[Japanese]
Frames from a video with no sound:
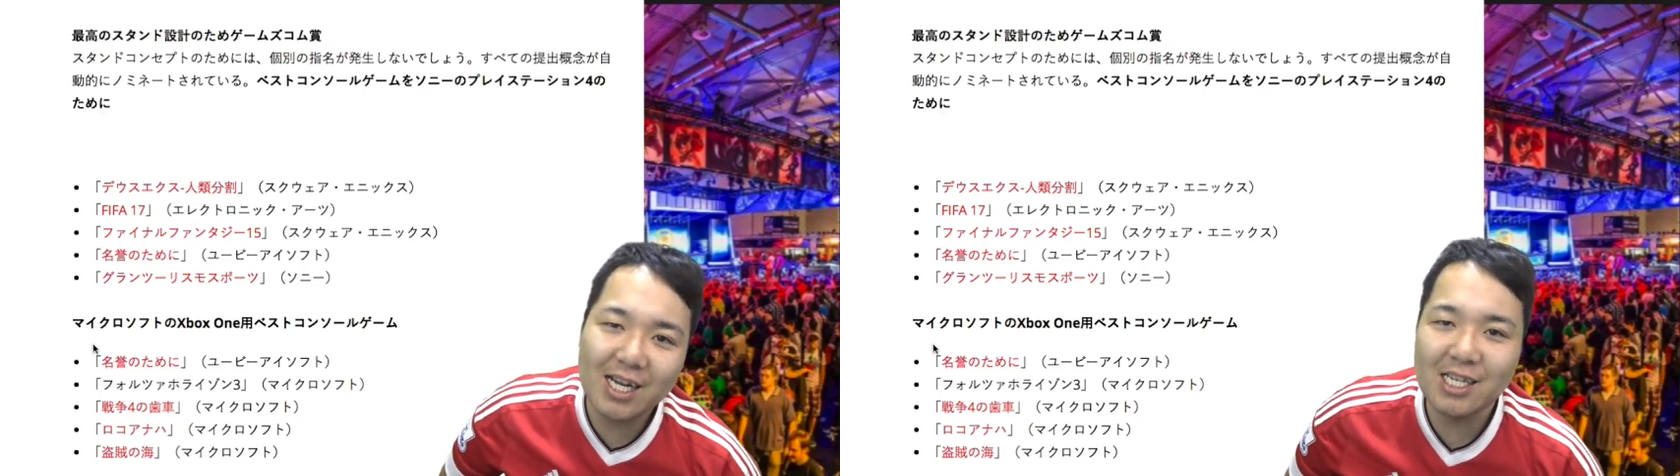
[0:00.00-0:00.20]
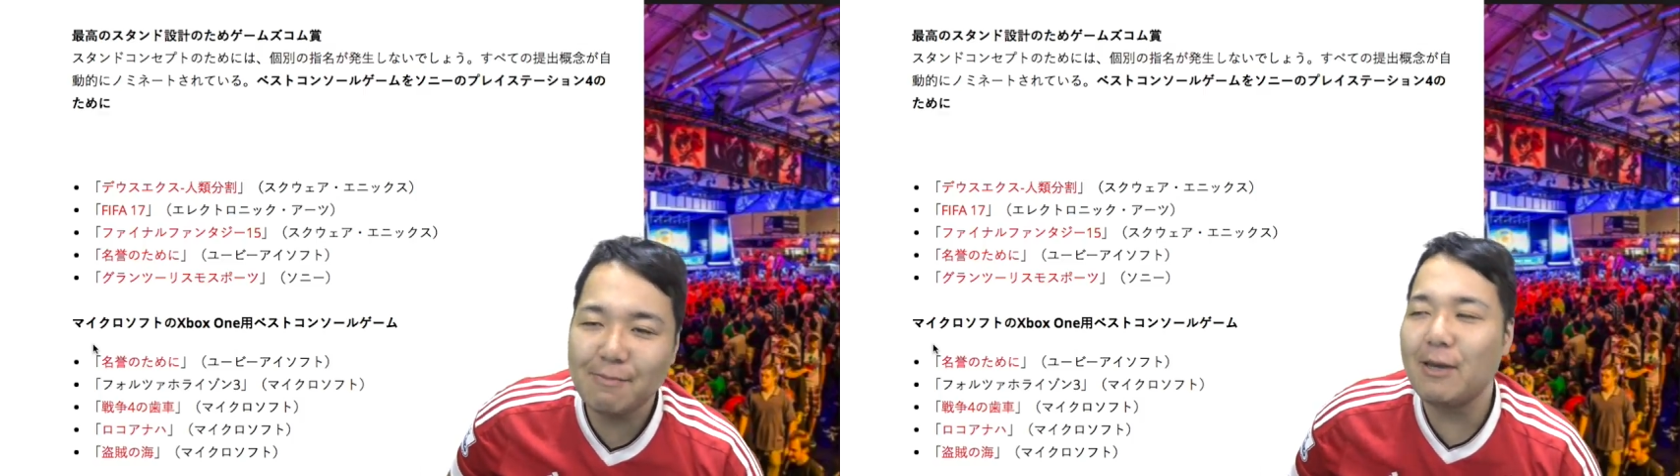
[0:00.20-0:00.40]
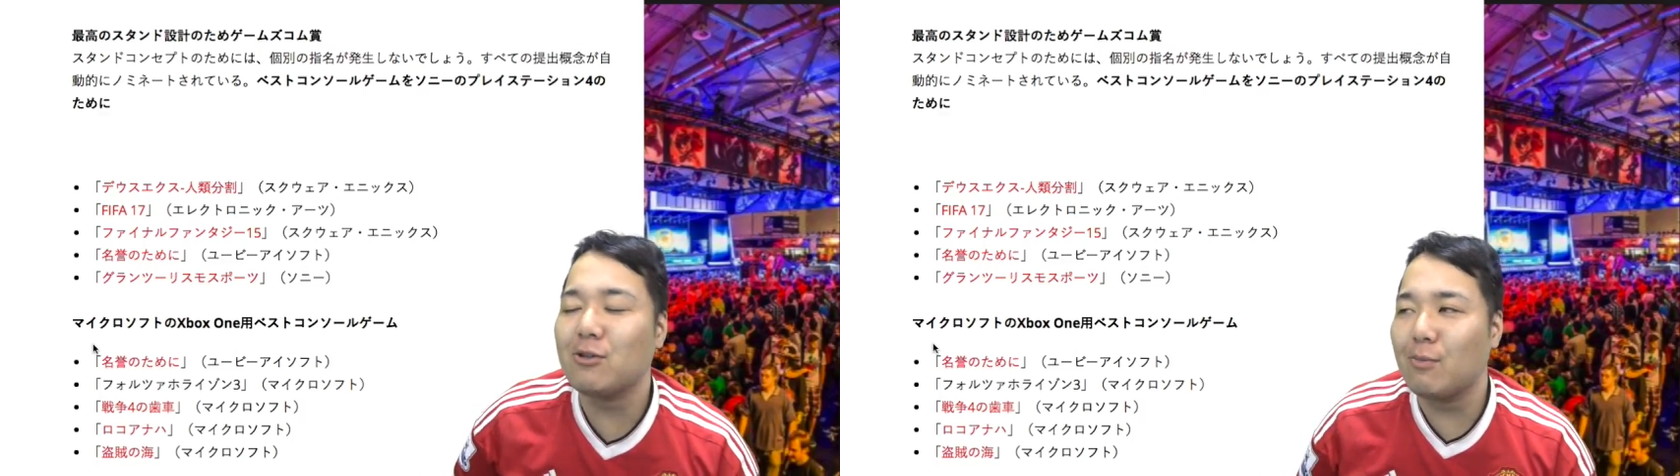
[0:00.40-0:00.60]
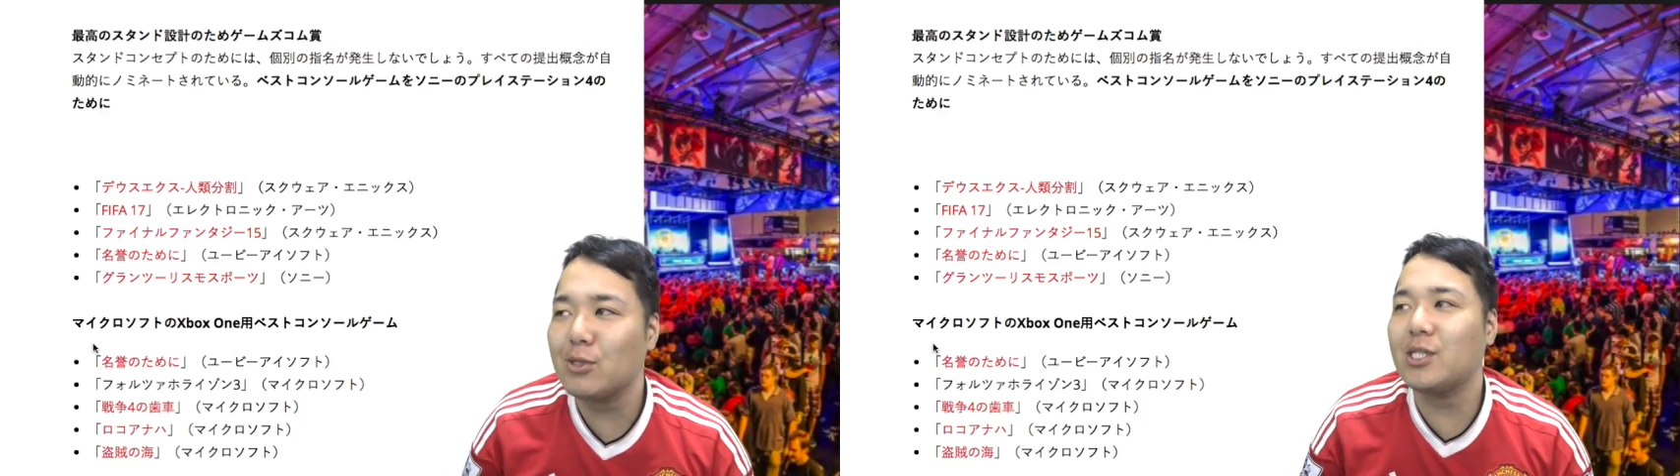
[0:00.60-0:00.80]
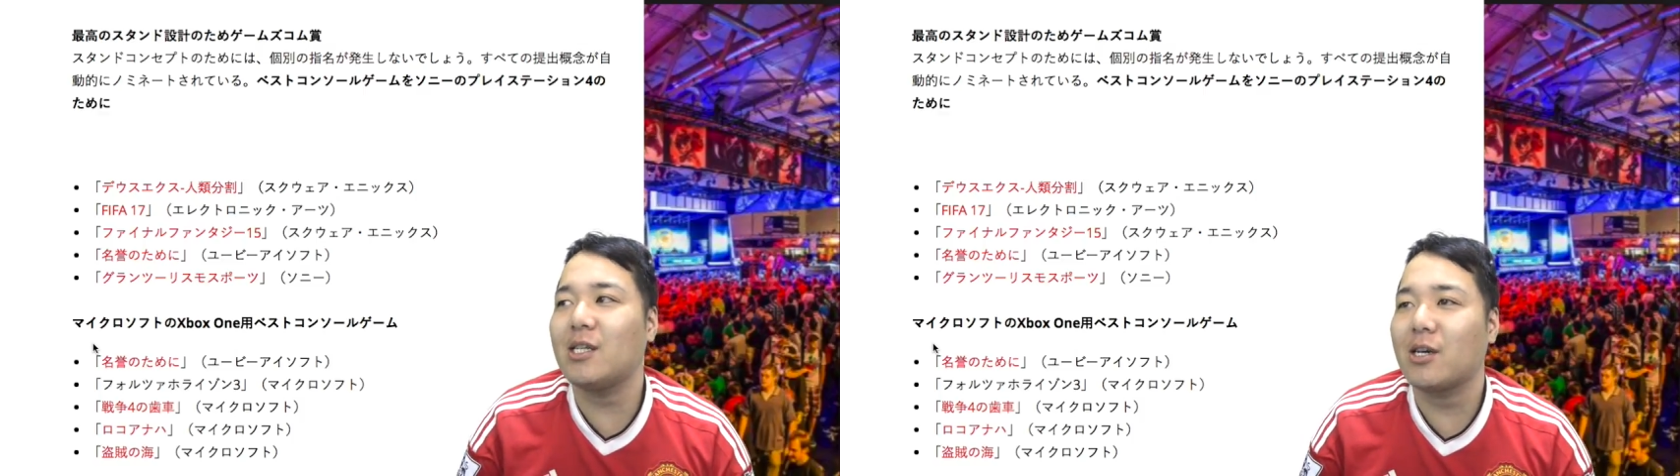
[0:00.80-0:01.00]
ら決めようと
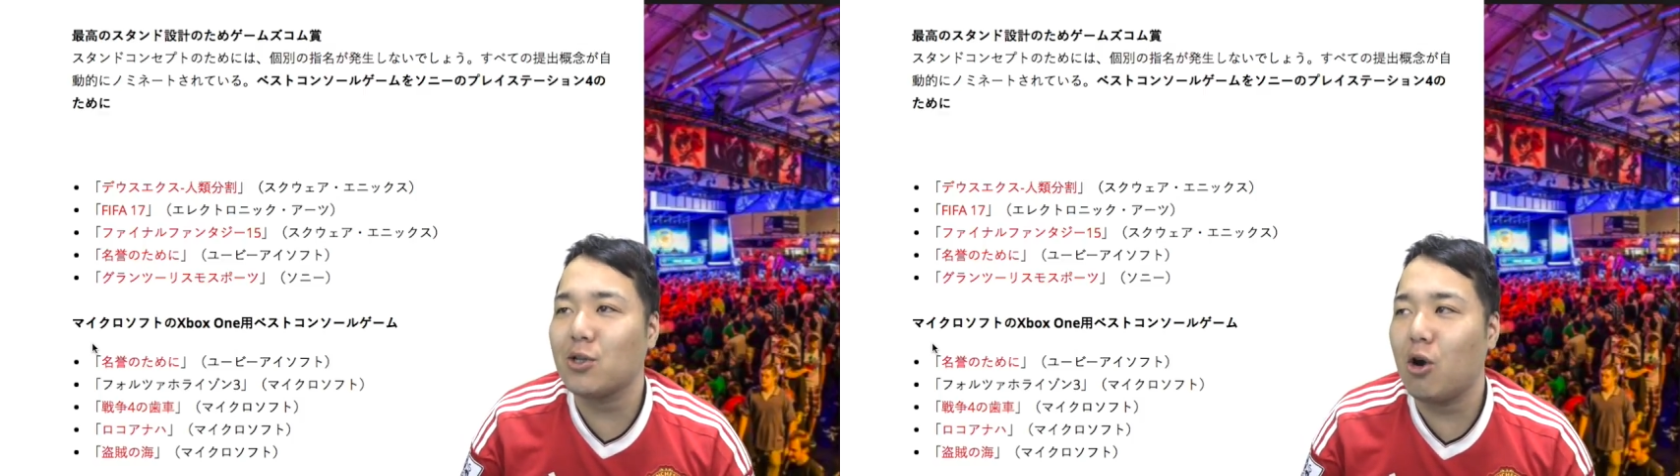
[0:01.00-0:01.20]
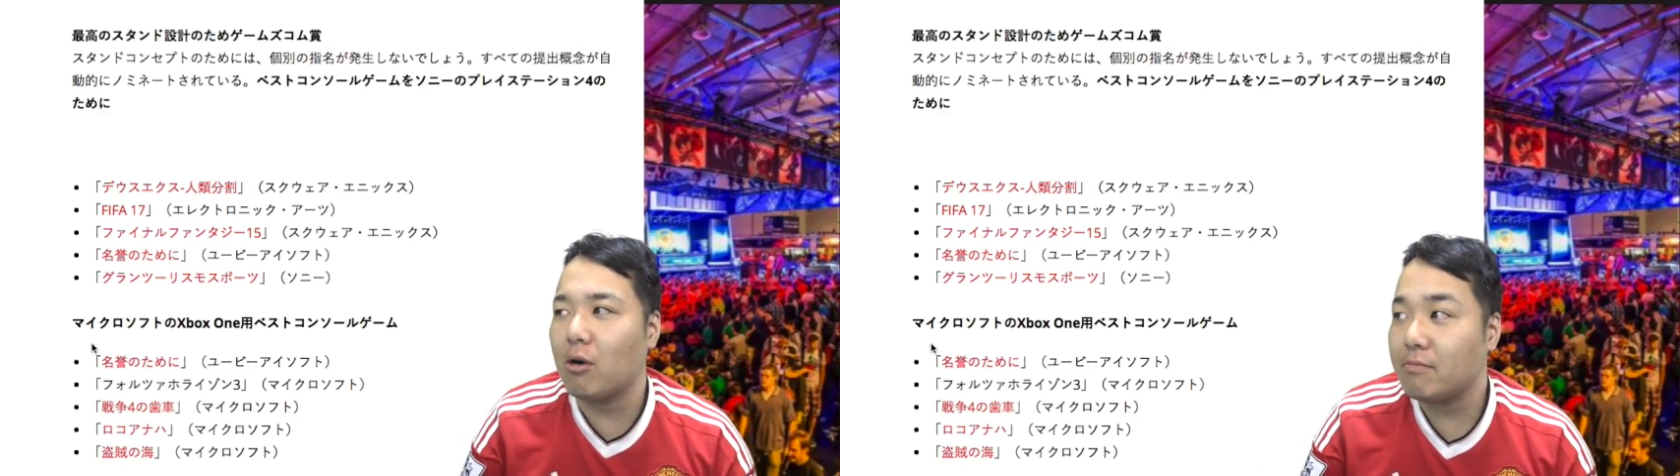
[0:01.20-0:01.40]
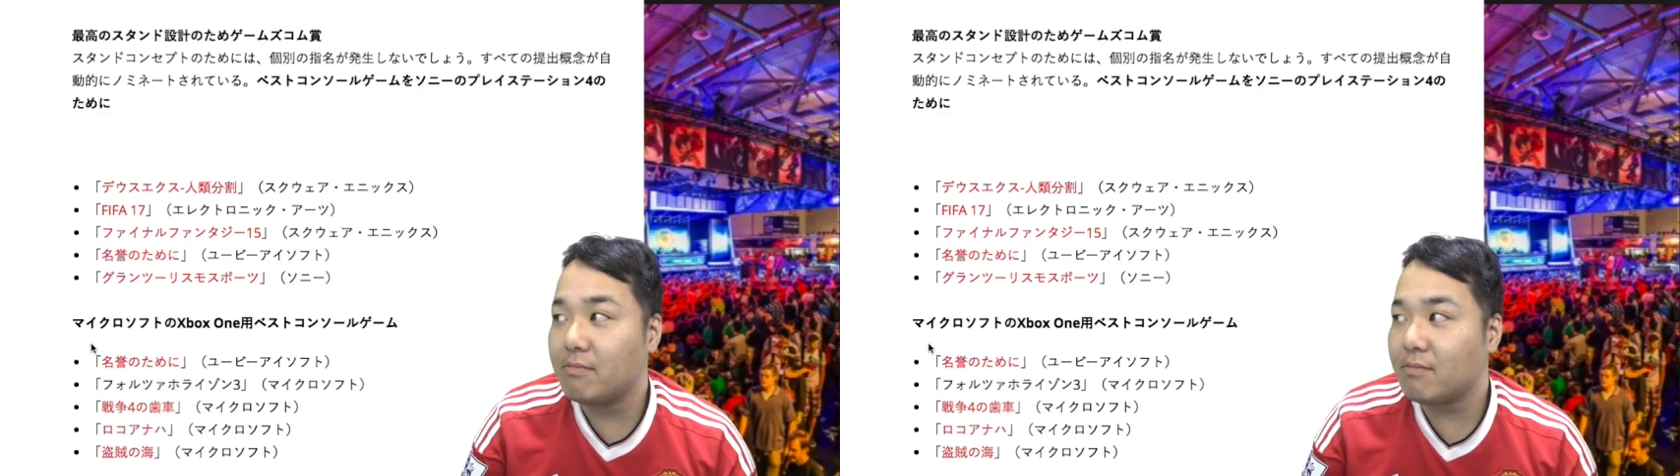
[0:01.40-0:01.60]
思ってたんだけど、